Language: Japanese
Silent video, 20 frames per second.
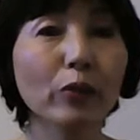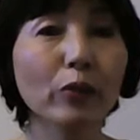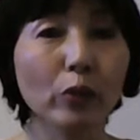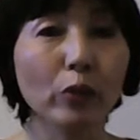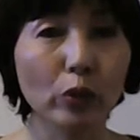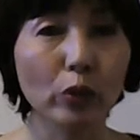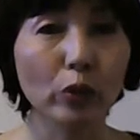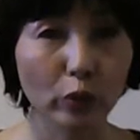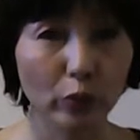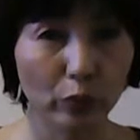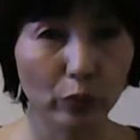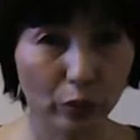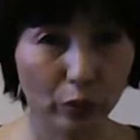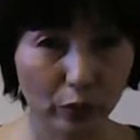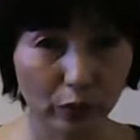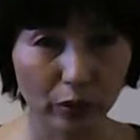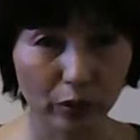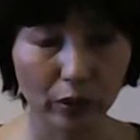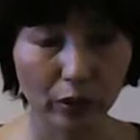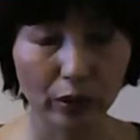の恐
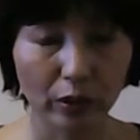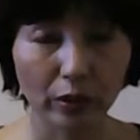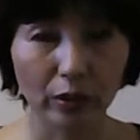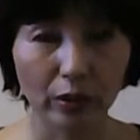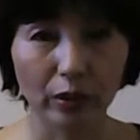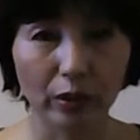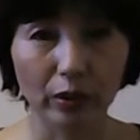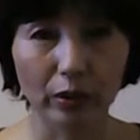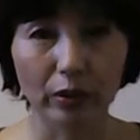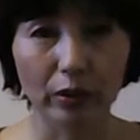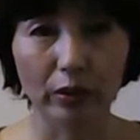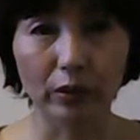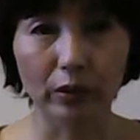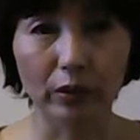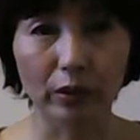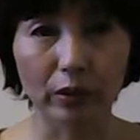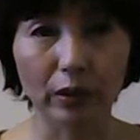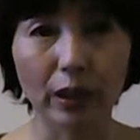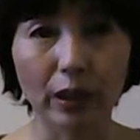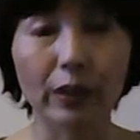
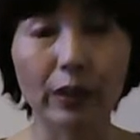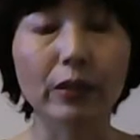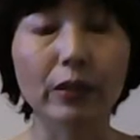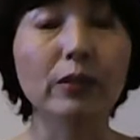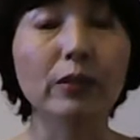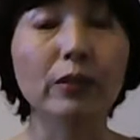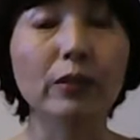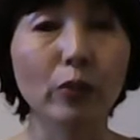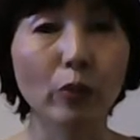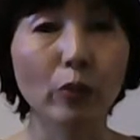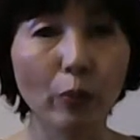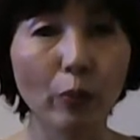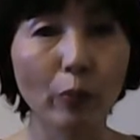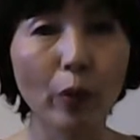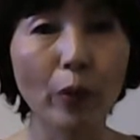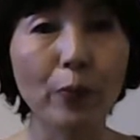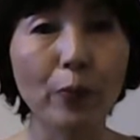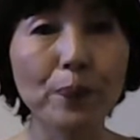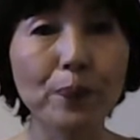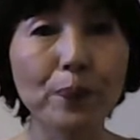怖なんですけど
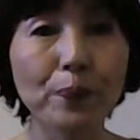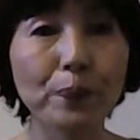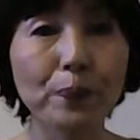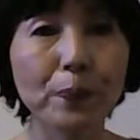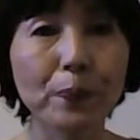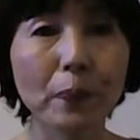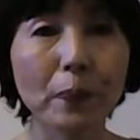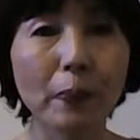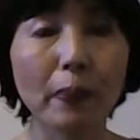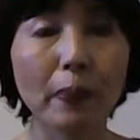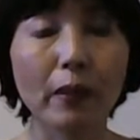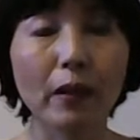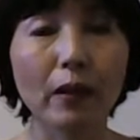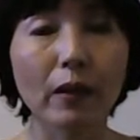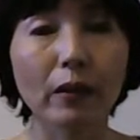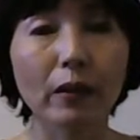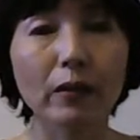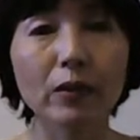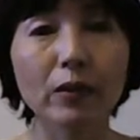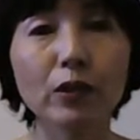も
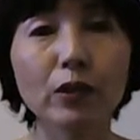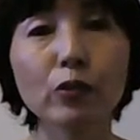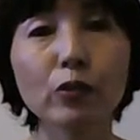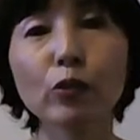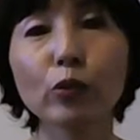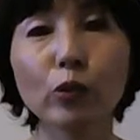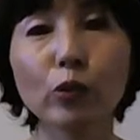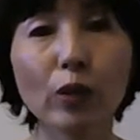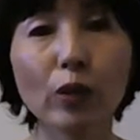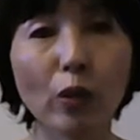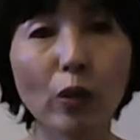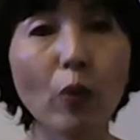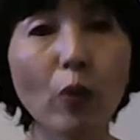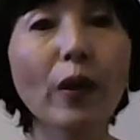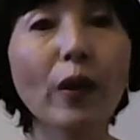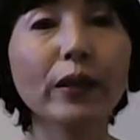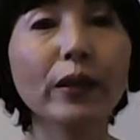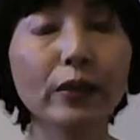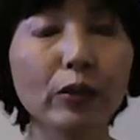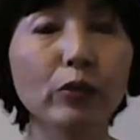死ぬことが
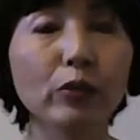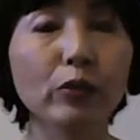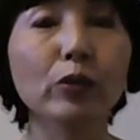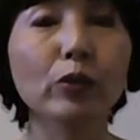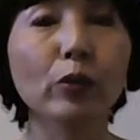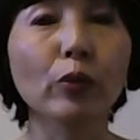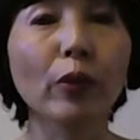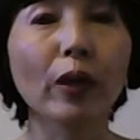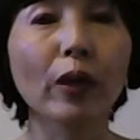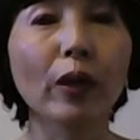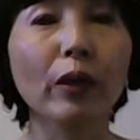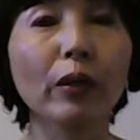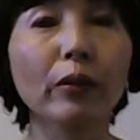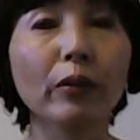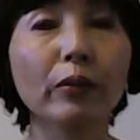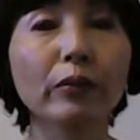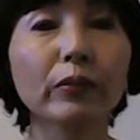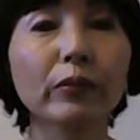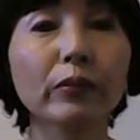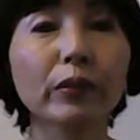怖いっていう人は
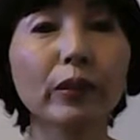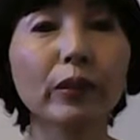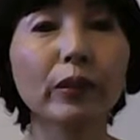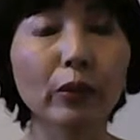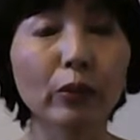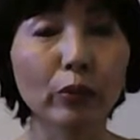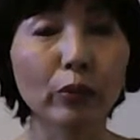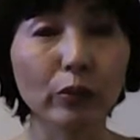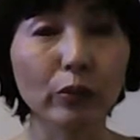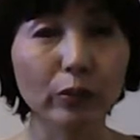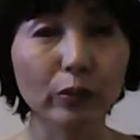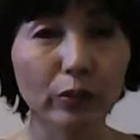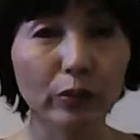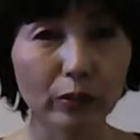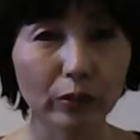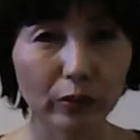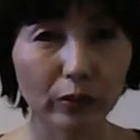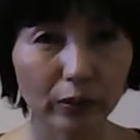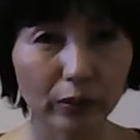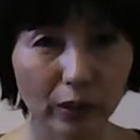あの
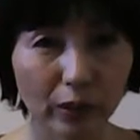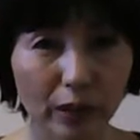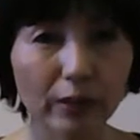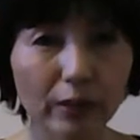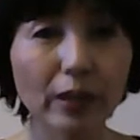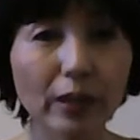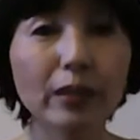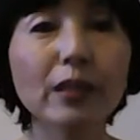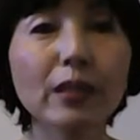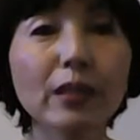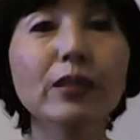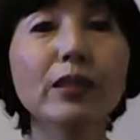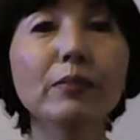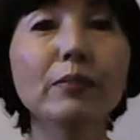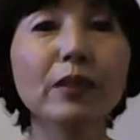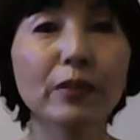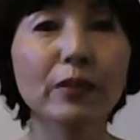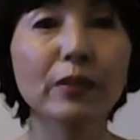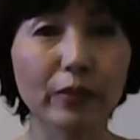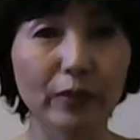たくさんいらっしゃい
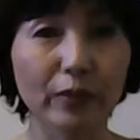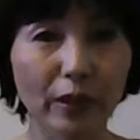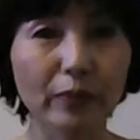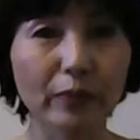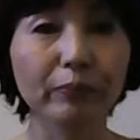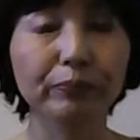ますよね。